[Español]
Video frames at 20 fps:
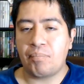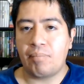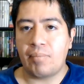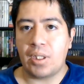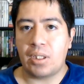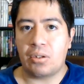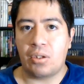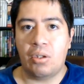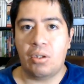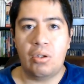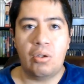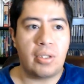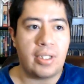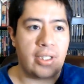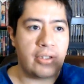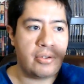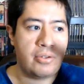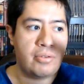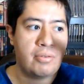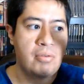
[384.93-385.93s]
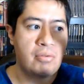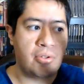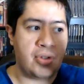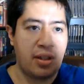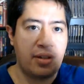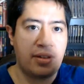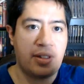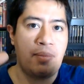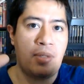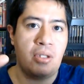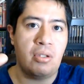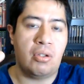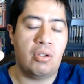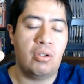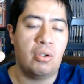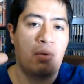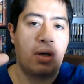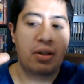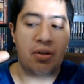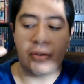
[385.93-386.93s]
todo lo que ustedes están viendo con
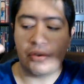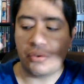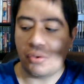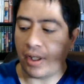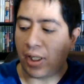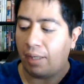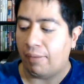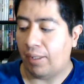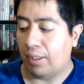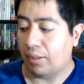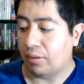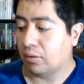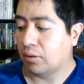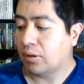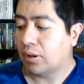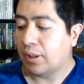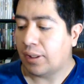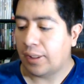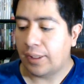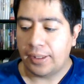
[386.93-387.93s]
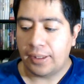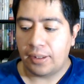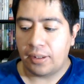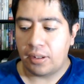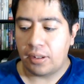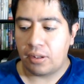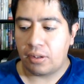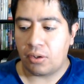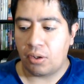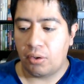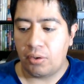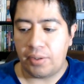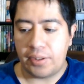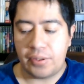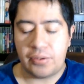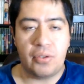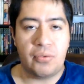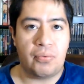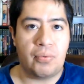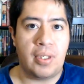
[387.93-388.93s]
lo cual yo estoy grabando, todo
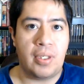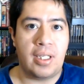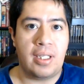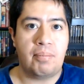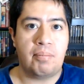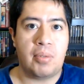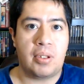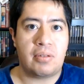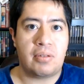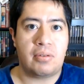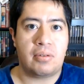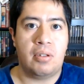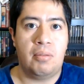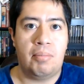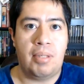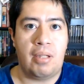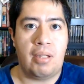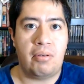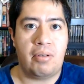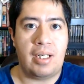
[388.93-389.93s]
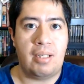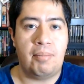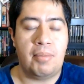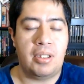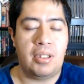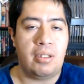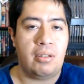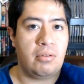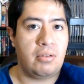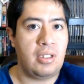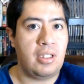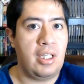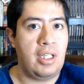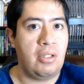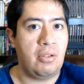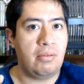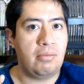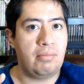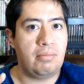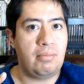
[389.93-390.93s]
esto fue pues comprado realmente con dinero